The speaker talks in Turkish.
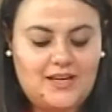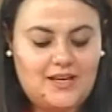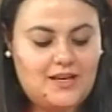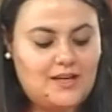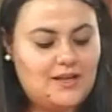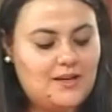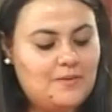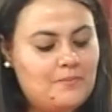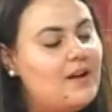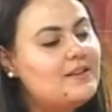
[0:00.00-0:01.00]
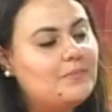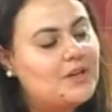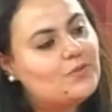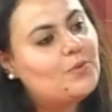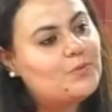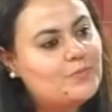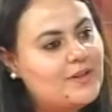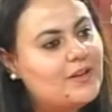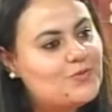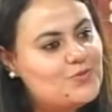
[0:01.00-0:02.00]
E, madem ki
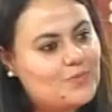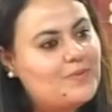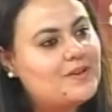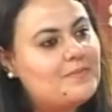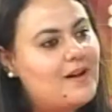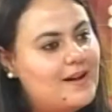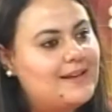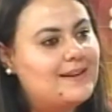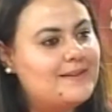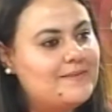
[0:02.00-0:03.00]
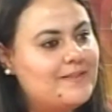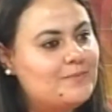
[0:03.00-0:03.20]
toplumun en küçük birimi aile ve